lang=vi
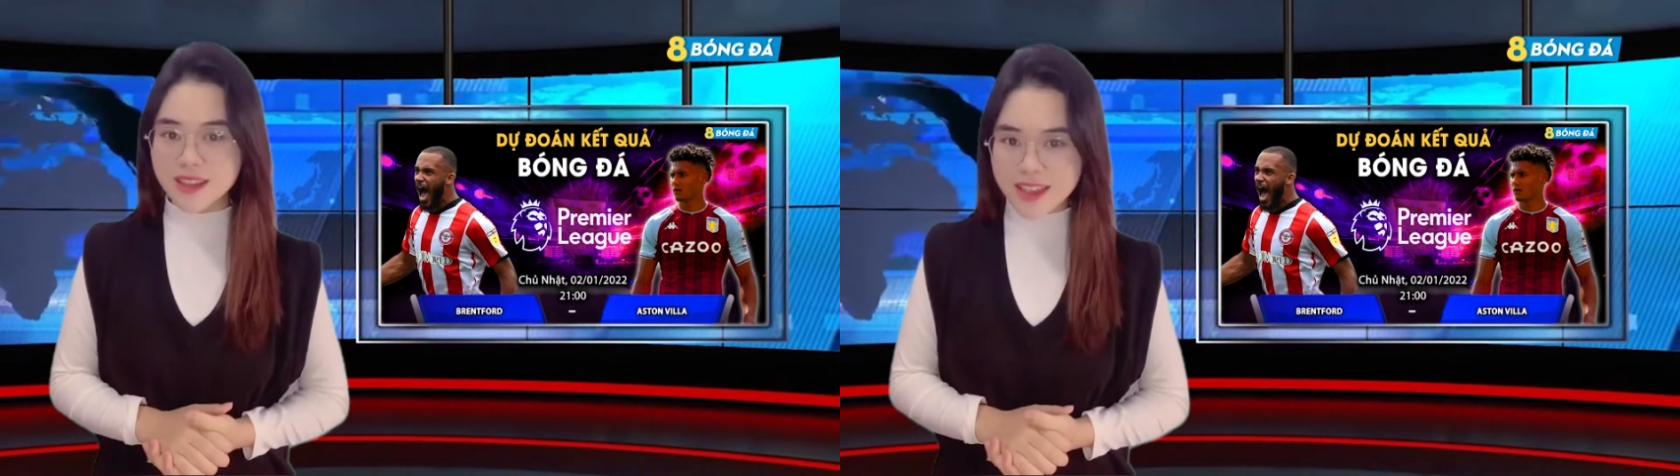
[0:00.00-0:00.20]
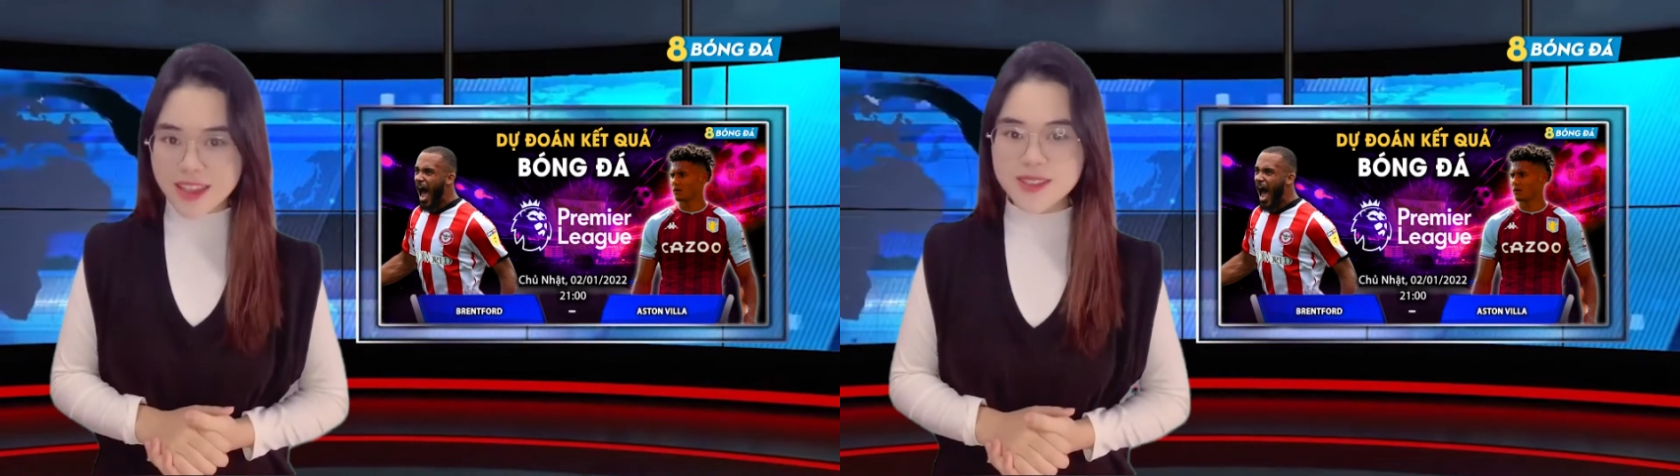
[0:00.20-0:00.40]

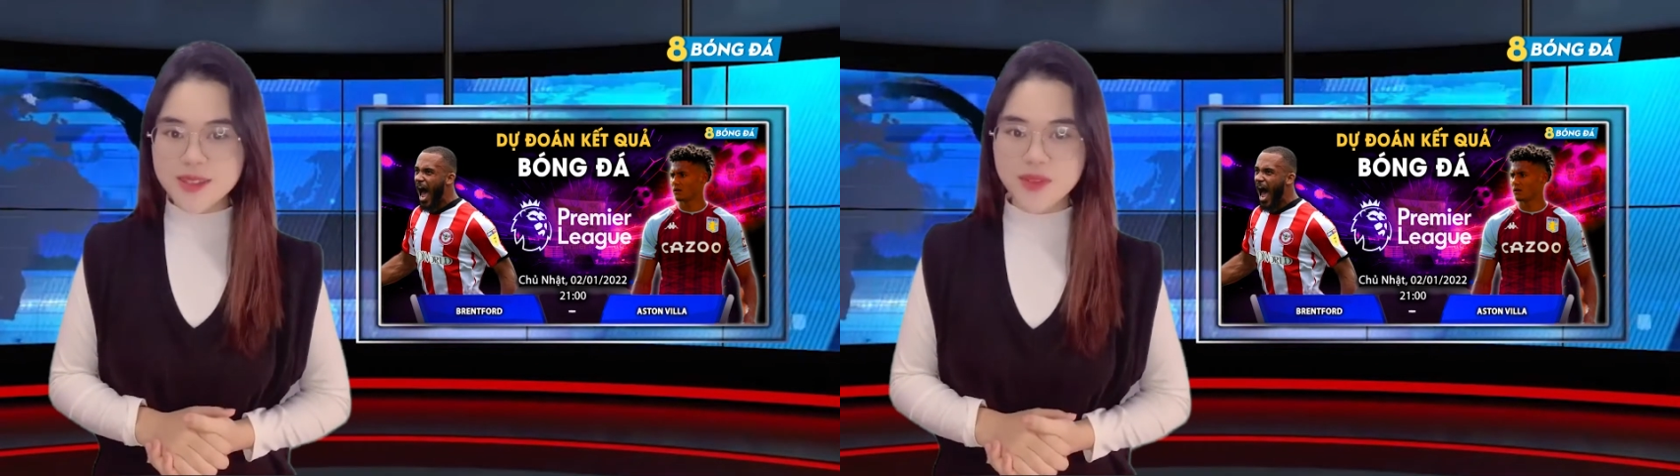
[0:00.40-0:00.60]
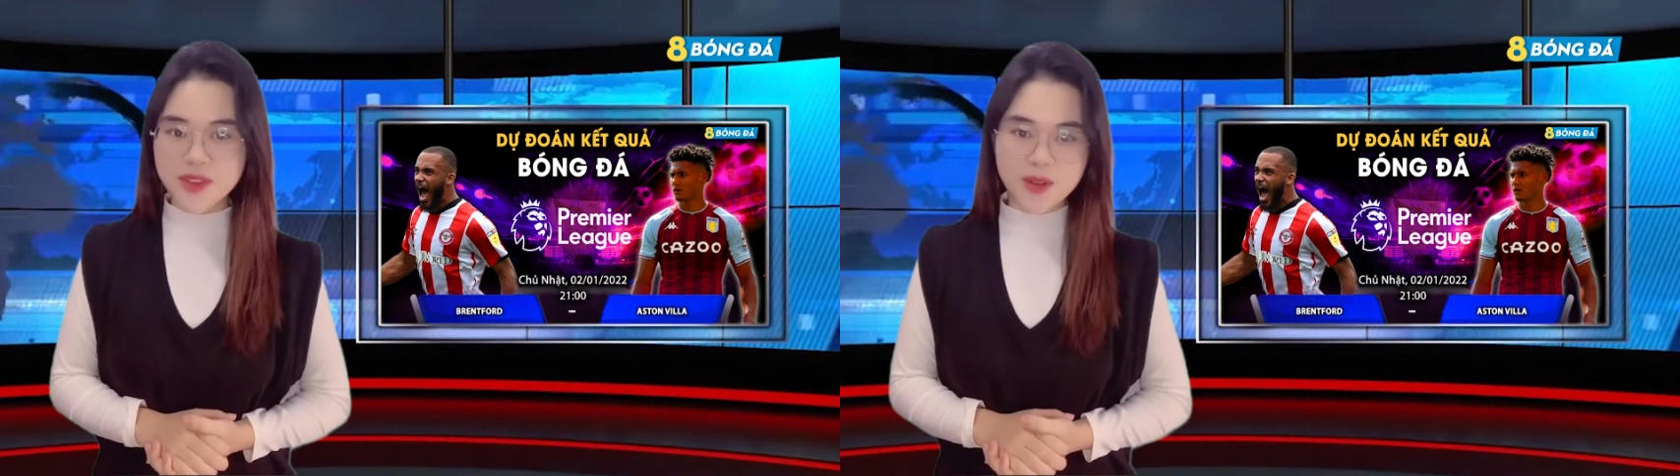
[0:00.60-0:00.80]
thật kỹ
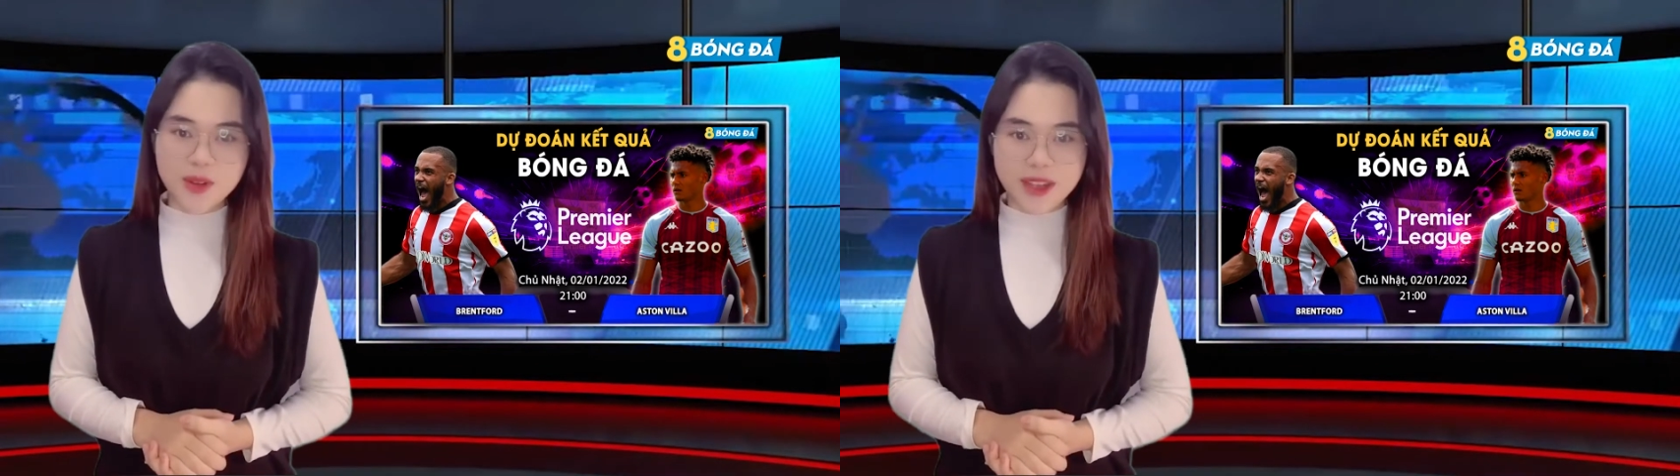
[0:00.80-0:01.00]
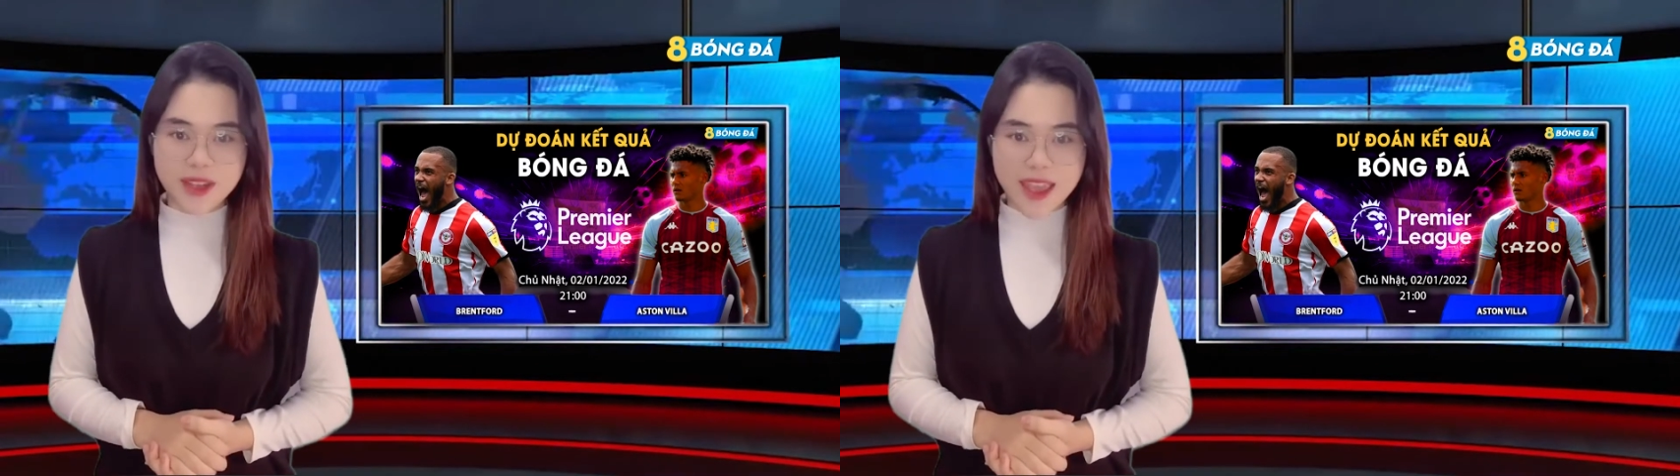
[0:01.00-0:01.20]
trong
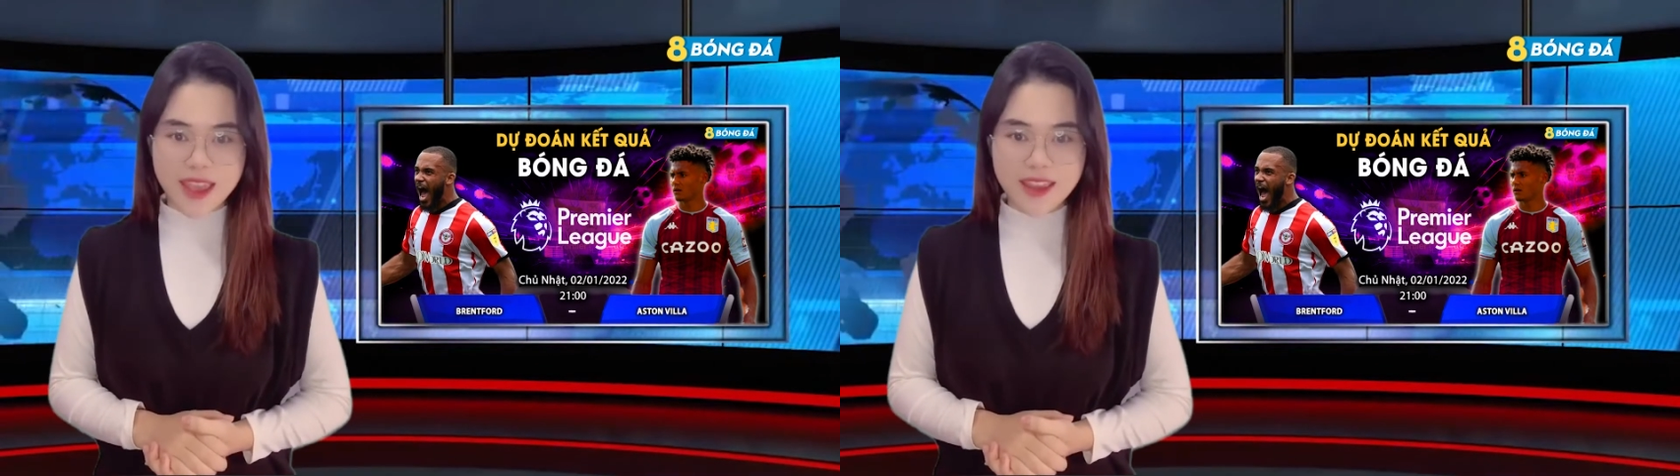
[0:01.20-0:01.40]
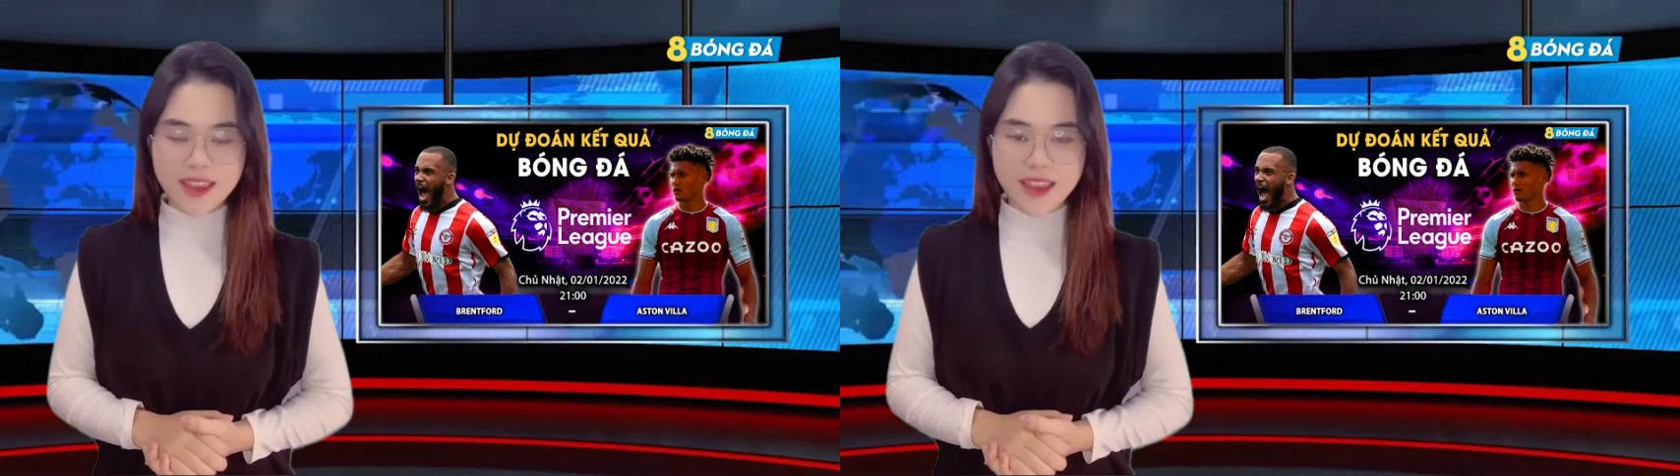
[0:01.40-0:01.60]
video lần
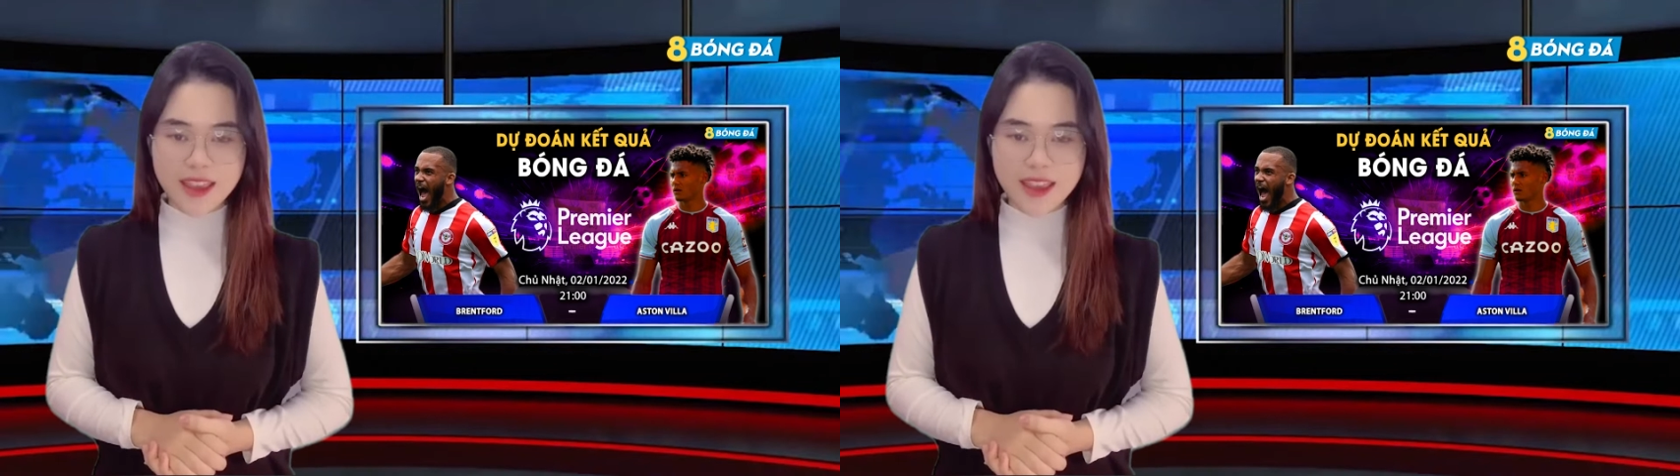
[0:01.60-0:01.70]
này